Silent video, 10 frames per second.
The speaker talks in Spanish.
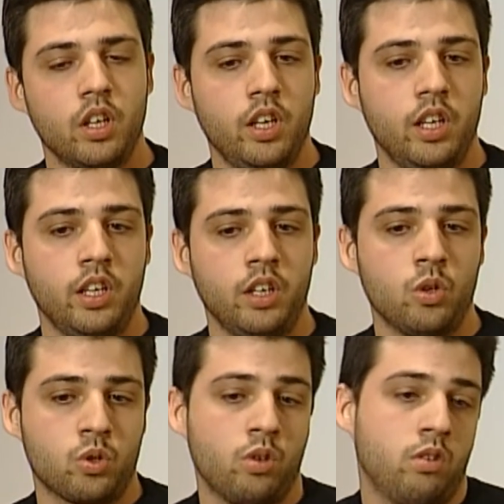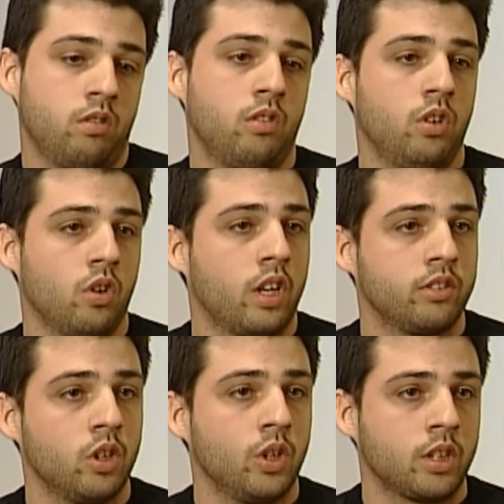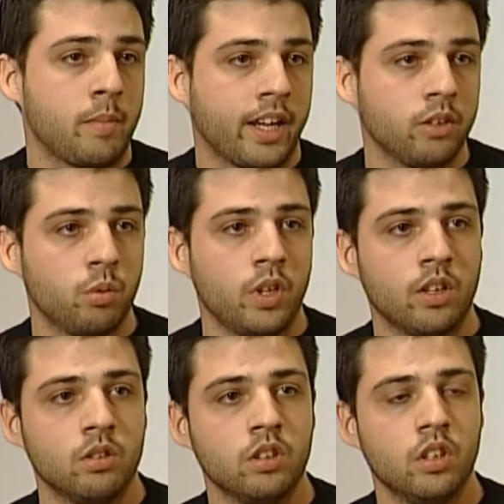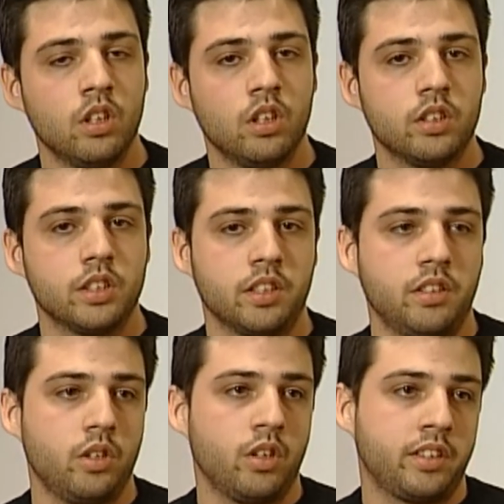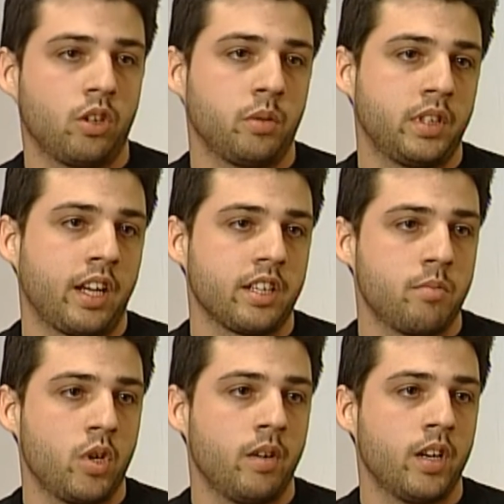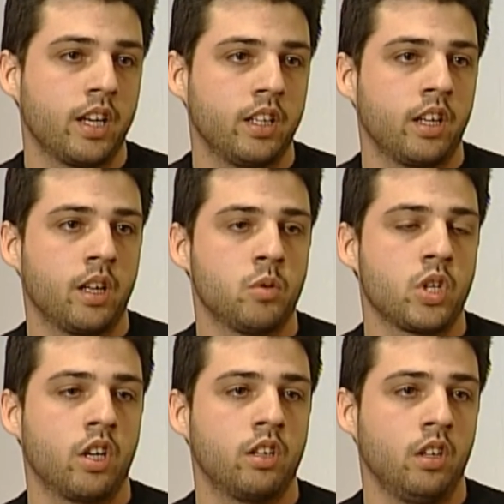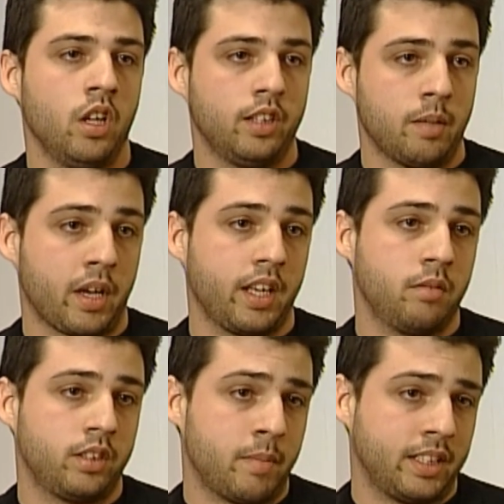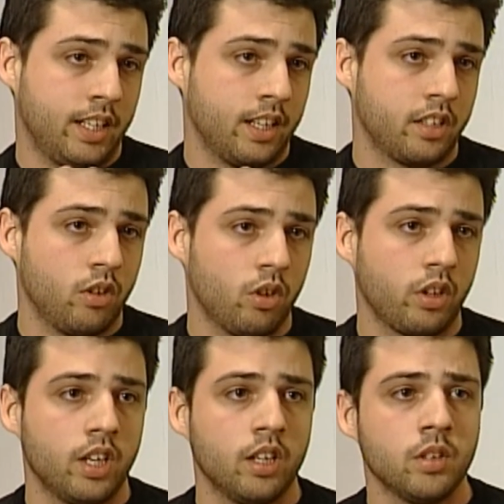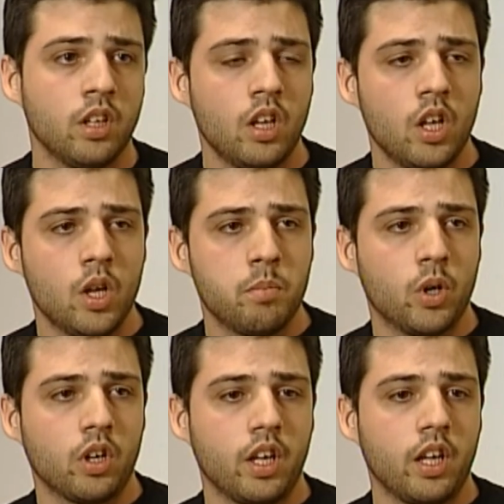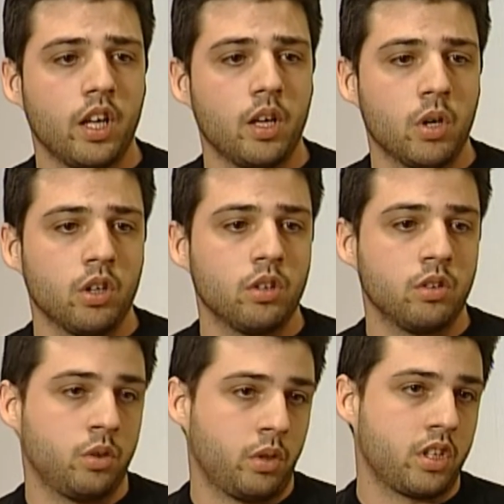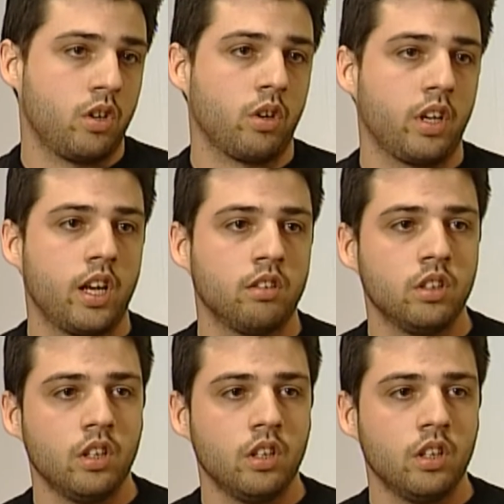e incluso los, temas que he estudiado. En ese sentido, en este cortometraje se puede ver que tiene mucha temática psicológica, porque, bueno, yo, yo estudié psicología